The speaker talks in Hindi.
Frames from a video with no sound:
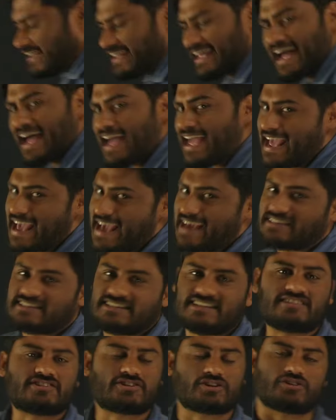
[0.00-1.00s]
क्या है एक
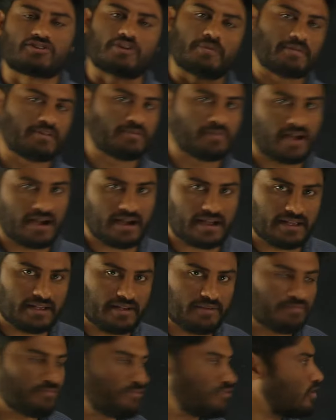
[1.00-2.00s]
चीज तो समझ में आ गई
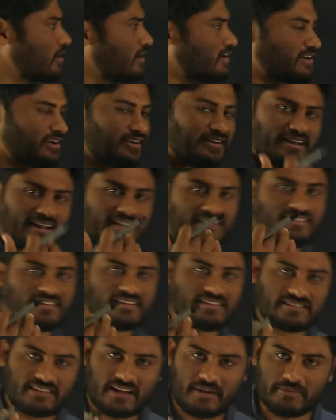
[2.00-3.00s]
है ज्वाइंट एंट्रेंस
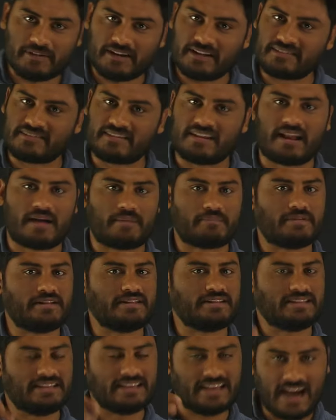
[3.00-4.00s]
एग्जामिनेशन आपने
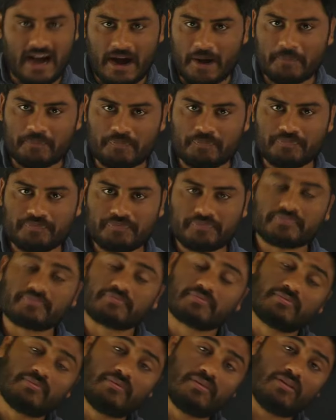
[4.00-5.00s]
दिया
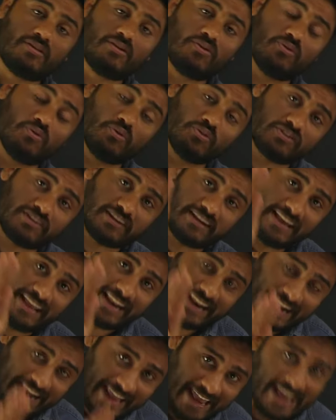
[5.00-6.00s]
उसकी
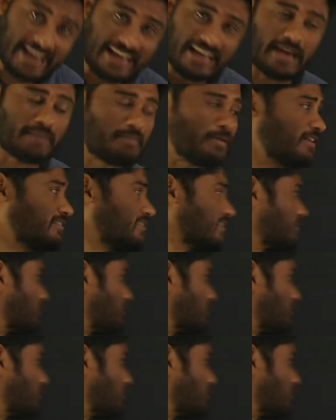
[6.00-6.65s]
रैंक के बेसिस